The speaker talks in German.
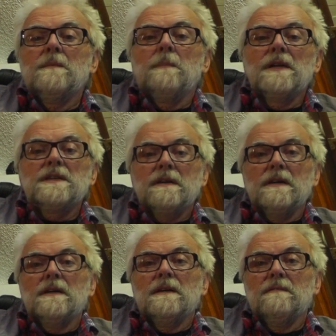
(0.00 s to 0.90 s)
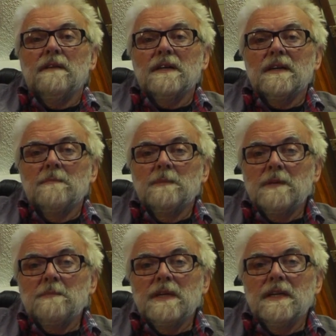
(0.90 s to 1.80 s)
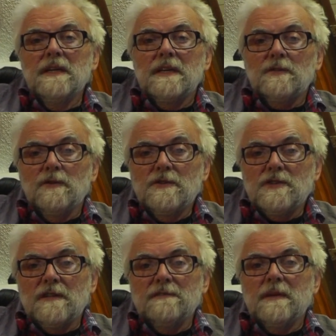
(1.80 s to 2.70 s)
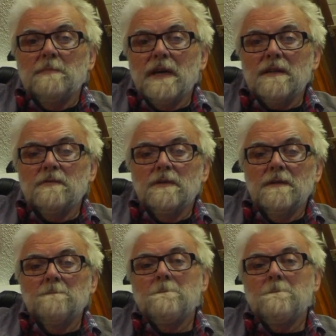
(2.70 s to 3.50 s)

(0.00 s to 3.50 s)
Mancher war ja mit mir elektronisch auf der Bergtour.